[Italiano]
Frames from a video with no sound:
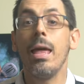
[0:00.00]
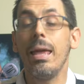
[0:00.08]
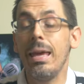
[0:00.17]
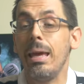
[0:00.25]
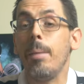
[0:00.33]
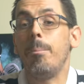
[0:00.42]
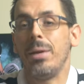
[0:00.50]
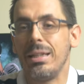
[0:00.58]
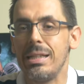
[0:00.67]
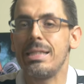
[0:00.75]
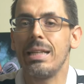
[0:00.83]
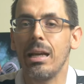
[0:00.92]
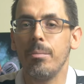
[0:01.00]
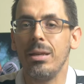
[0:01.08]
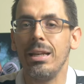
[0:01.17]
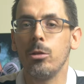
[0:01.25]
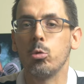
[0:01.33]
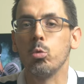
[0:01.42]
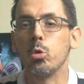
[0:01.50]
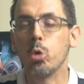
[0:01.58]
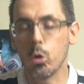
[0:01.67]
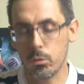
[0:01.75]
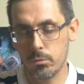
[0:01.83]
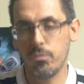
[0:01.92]
E per iniziare bene il
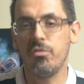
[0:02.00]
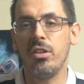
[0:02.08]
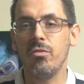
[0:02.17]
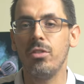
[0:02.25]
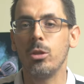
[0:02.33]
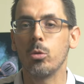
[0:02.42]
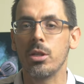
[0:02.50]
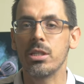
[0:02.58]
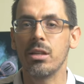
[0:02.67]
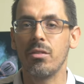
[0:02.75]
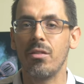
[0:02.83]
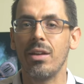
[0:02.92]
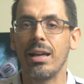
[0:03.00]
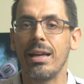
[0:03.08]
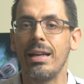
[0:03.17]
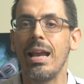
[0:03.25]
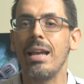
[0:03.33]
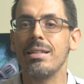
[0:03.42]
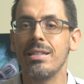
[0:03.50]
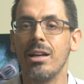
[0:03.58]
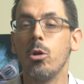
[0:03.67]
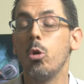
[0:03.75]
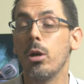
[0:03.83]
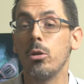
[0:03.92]
tutto vi invito a iscrivervi al canale se
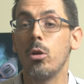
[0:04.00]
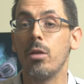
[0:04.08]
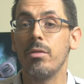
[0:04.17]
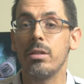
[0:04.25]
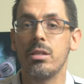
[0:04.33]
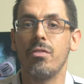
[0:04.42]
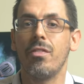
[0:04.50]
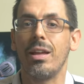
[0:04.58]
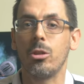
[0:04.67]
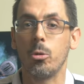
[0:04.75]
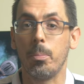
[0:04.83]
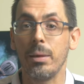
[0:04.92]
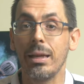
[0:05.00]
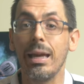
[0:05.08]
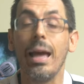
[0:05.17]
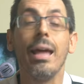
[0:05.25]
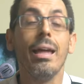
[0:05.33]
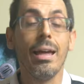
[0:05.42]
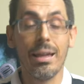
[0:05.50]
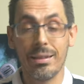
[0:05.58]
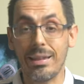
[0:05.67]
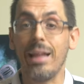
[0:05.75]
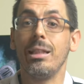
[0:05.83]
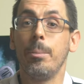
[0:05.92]
ancora non l'aveste fatto, perché
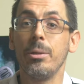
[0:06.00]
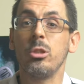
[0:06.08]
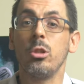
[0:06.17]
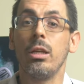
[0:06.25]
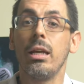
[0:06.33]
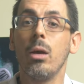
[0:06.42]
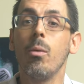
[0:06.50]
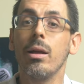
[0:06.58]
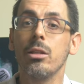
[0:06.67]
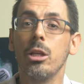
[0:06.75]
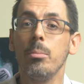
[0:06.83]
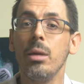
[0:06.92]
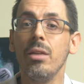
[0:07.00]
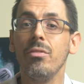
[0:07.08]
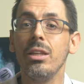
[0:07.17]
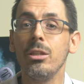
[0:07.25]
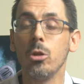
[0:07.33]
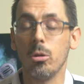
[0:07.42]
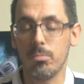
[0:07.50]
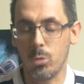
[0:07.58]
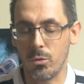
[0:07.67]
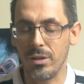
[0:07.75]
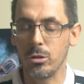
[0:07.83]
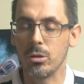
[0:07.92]
Tante persone che guardano i miei video,
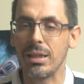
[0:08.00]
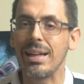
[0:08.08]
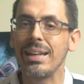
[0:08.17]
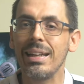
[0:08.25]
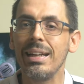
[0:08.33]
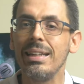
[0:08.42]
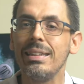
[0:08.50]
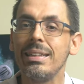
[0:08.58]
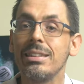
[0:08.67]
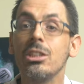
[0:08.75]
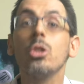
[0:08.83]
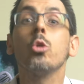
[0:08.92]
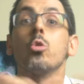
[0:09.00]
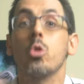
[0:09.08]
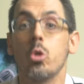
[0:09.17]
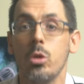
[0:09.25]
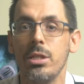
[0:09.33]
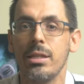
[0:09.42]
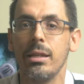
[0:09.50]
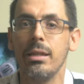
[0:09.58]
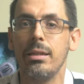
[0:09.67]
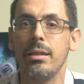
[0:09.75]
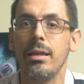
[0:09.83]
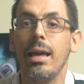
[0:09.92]
lo vedo dalle analytics, non sono
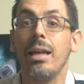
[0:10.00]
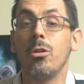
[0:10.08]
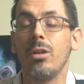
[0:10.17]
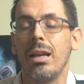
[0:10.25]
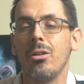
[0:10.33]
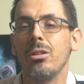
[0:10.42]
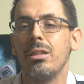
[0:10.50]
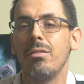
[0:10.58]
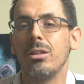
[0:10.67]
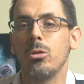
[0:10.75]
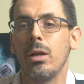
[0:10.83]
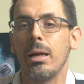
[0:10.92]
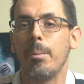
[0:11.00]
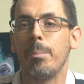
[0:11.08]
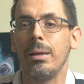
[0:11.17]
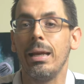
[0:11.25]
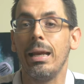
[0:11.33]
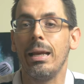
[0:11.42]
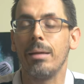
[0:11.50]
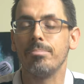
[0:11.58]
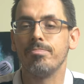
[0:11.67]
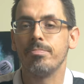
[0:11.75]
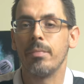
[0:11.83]
iscritti e non hanno attivato la campanella.